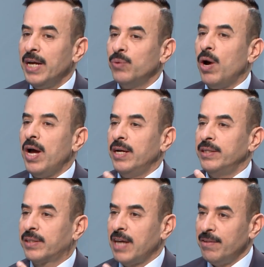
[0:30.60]

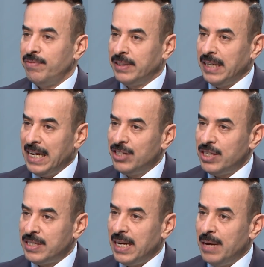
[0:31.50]
يوحد كافة
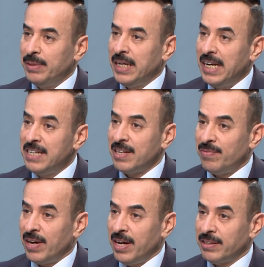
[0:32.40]
الأجهزة الأمنية ليس
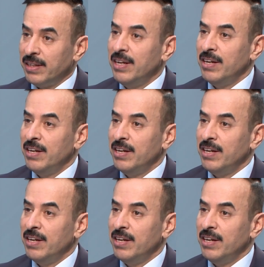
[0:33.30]
فقط